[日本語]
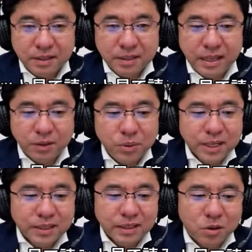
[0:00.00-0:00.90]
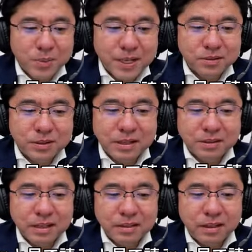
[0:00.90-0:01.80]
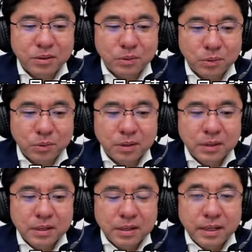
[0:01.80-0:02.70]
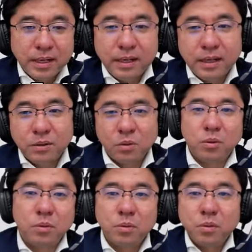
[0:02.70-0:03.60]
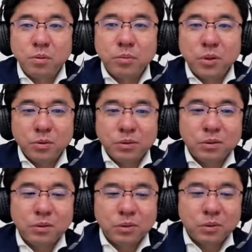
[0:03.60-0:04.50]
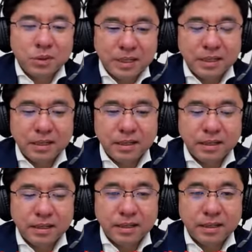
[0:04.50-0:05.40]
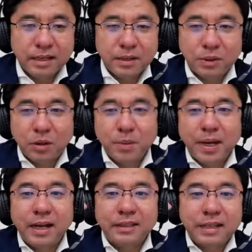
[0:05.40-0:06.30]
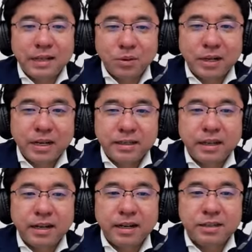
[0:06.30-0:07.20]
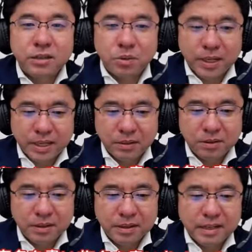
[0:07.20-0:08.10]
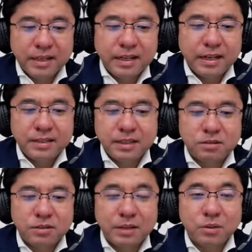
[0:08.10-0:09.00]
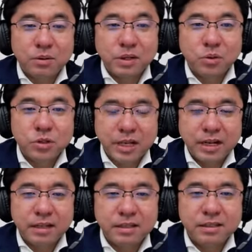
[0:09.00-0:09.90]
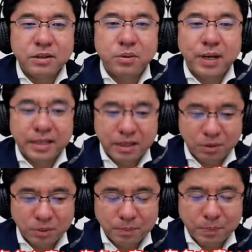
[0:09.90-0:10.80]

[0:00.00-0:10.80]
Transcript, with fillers: で、どうやったら読みやすくなるかっていうと、えっ、ー、と、ブロックごとに、あの、例えば宛名を書いたら1行開ける。挨拶名乗りをしたら1行開ける。